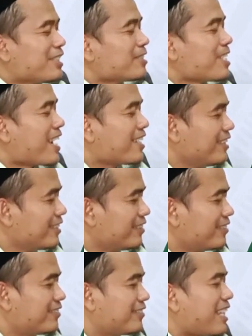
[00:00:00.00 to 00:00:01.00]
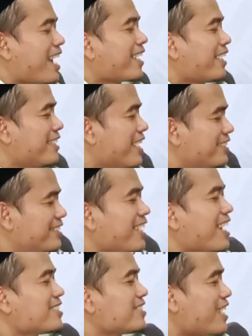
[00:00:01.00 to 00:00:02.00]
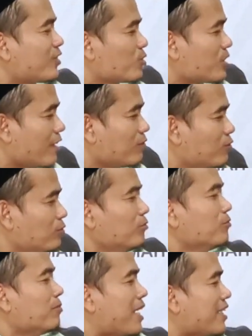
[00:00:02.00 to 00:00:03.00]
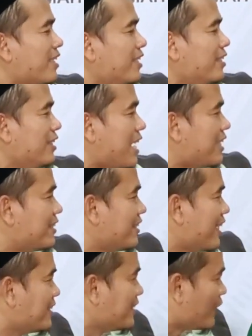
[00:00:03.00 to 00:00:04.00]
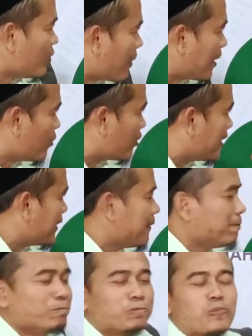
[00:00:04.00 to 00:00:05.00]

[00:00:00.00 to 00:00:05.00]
sing saged tak kei hadiah satu sewu mangke hadiahin jaluk Pak Yogi